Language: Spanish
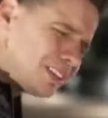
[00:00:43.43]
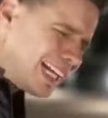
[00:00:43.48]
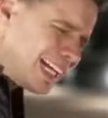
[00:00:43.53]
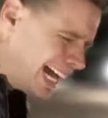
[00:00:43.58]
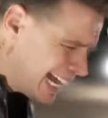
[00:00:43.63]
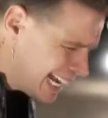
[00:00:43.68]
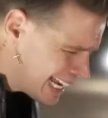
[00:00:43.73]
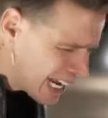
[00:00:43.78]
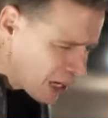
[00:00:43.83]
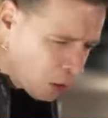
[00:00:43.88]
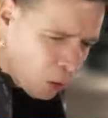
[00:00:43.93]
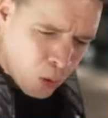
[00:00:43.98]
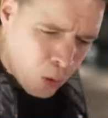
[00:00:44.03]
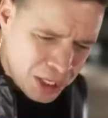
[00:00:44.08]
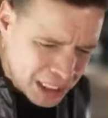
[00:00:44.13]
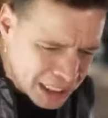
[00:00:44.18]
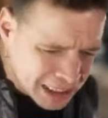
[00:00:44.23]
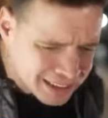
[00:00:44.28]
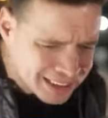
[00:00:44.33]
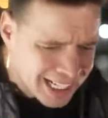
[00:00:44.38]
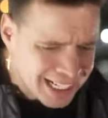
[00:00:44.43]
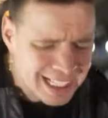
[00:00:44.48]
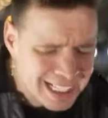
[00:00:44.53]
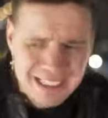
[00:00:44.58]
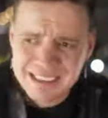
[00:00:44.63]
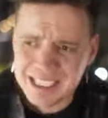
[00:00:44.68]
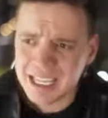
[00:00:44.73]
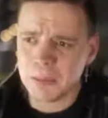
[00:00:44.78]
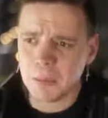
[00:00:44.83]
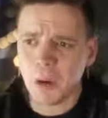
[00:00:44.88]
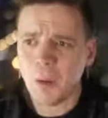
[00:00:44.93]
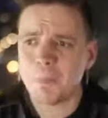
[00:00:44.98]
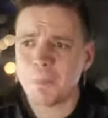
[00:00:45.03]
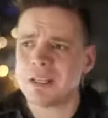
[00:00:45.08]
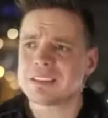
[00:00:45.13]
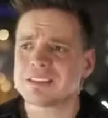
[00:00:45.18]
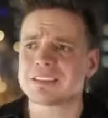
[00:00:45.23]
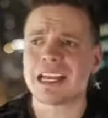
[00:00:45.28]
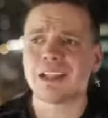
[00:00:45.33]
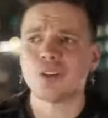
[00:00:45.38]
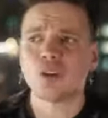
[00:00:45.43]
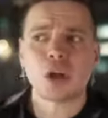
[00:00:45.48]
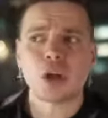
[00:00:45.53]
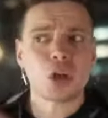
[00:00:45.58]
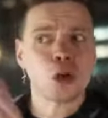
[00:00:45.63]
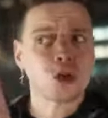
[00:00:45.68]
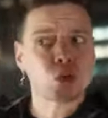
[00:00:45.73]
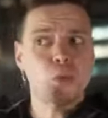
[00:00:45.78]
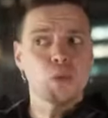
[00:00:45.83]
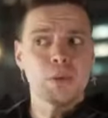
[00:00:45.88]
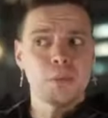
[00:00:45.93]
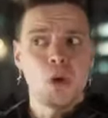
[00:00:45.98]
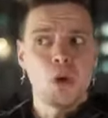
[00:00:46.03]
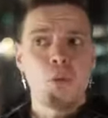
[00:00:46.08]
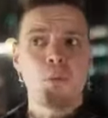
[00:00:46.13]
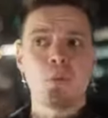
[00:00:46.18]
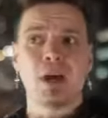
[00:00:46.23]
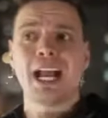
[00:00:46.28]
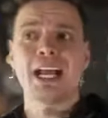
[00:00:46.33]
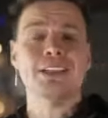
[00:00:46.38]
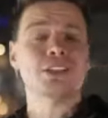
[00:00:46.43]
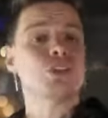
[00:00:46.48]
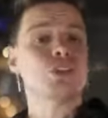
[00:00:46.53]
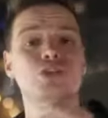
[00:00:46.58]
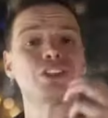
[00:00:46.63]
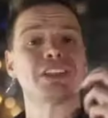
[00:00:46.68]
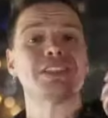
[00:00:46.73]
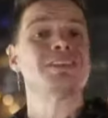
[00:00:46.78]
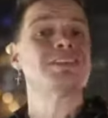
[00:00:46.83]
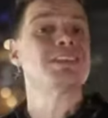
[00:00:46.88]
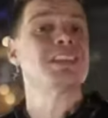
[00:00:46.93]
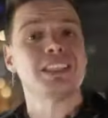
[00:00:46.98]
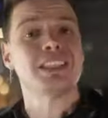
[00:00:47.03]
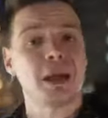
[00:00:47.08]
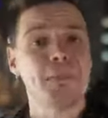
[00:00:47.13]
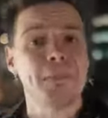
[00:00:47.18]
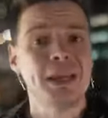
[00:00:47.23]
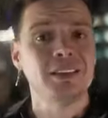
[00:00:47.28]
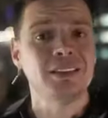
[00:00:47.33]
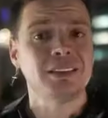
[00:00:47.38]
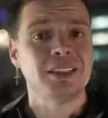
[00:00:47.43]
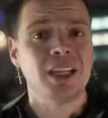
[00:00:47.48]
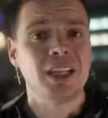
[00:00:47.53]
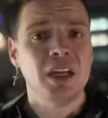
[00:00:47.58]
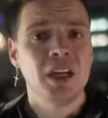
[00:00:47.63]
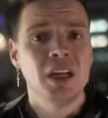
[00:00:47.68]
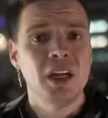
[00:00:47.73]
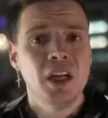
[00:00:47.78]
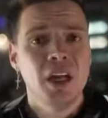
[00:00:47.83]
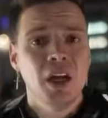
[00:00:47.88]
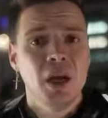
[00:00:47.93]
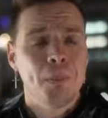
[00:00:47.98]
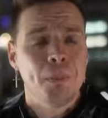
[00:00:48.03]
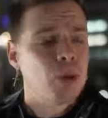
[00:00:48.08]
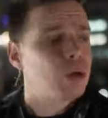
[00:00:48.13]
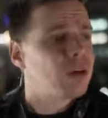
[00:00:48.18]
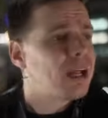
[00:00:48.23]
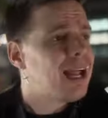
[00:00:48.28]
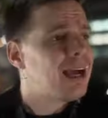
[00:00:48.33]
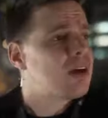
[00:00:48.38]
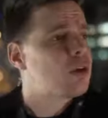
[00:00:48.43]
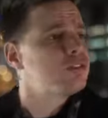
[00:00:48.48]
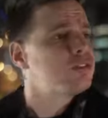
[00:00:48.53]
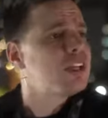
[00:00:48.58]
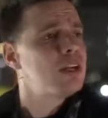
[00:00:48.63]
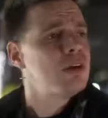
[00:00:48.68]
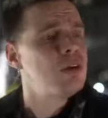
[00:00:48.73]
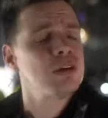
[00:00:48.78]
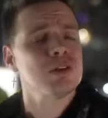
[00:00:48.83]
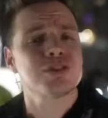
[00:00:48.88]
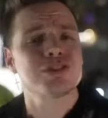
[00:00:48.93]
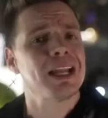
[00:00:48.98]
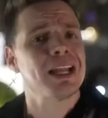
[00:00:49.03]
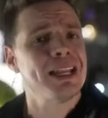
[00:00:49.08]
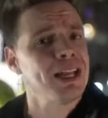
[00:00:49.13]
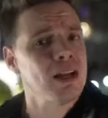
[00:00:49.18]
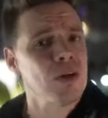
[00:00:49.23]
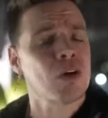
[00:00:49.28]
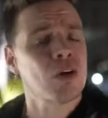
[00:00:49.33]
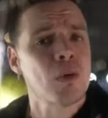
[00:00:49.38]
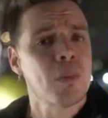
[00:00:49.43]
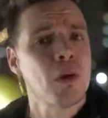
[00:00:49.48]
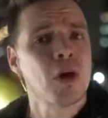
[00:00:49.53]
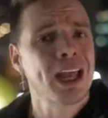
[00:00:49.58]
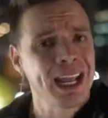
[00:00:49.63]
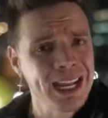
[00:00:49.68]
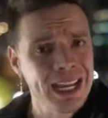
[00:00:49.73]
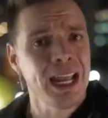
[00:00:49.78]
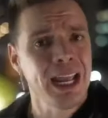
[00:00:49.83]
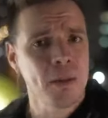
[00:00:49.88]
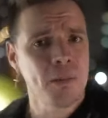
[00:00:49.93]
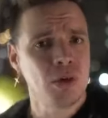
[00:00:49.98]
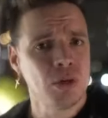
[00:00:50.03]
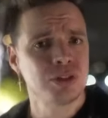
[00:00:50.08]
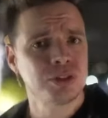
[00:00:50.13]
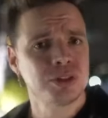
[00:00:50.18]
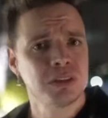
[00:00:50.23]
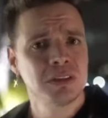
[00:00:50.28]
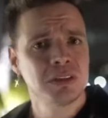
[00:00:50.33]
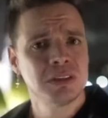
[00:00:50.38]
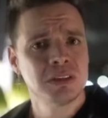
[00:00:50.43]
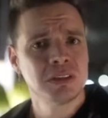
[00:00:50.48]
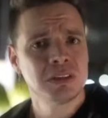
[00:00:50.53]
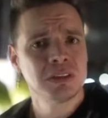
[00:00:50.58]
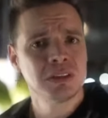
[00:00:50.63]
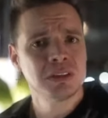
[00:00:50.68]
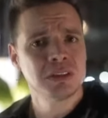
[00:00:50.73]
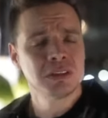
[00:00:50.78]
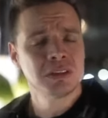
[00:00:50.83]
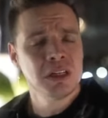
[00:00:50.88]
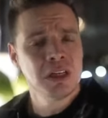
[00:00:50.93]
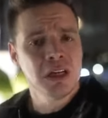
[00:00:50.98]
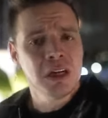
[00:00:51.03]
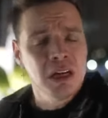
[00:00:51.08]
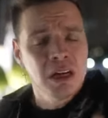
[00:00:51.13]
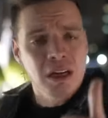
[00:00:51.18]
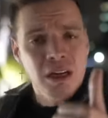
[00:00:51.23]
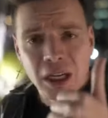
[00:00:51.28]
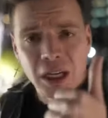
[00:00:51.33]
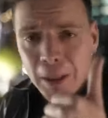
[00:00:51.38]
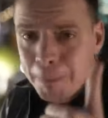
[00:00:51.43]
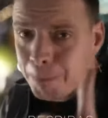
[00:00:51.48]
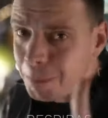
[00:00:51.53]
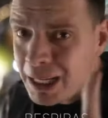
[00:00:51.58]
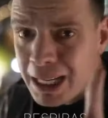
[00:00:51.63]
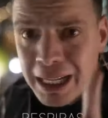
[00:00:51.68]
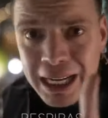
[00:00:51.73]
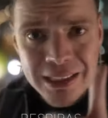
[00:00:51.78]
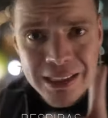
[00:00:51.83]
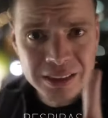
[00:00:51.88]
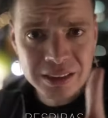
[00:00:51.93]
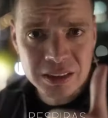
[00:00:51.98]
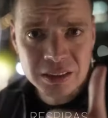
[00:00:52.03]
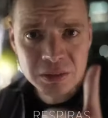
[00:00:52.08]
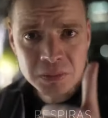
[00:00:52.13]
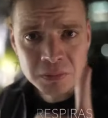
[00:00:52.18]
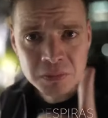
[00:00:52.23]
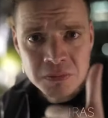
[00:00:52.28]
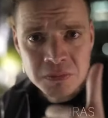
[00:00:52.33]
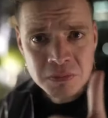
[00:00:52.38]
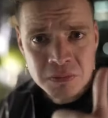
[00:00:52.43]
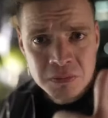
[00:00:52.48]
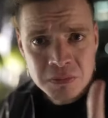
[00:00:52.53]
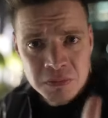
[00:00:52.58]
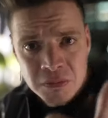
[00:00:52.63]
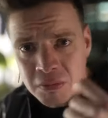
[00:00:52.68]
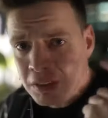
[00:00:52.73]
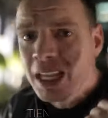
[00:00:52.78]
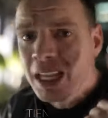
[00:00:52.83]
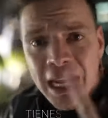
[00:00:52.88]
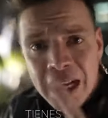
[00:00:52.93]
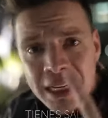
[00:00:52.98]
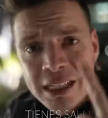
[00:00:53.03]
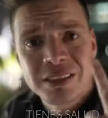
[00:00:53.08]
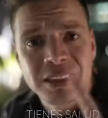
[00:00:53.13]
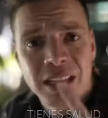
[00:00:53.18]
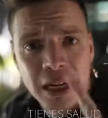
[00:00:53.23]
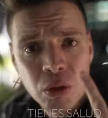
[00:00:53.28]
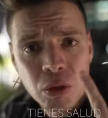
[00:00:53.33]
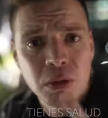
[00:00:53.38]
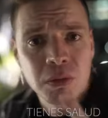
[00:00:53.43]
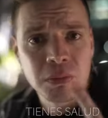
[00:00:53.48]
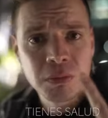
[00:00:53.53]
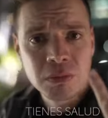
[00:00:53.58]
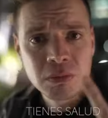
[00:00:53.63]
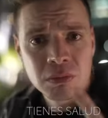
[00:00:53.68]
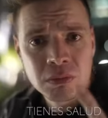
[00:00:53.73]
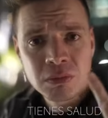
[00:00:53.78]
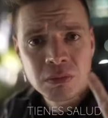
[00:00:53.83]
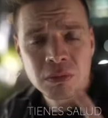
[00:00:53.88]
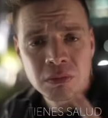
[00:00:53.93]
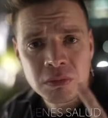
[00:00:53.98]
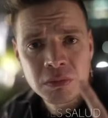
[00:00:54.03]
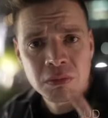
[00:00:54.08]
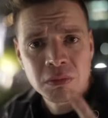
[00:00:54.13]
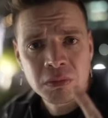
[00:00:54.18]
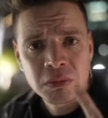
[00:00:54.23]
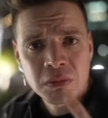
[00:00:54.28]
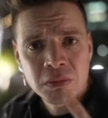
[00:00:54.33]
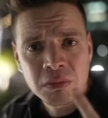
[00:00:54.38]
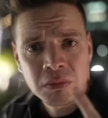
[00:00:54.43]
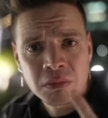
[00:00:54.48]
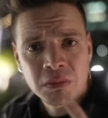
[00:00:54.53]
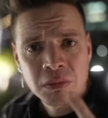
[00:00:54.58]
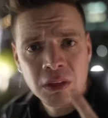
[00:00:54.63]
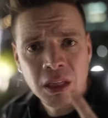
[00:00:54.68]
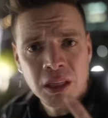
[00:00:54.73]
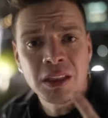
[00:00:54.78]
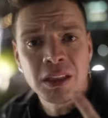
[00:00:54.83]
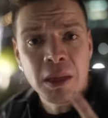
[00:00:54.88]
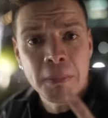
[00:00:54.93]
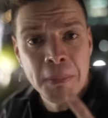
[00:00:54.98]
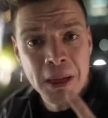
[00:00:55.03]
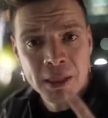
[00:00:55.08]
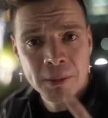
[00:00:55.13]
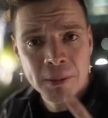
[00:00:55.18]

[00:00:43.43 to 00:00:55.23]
tan egoístas que seguimos pensando que no tuvimos un buen año sencillamente porque las cosas no nos salieron como queríamos. Respiras, tienes salud. Dime,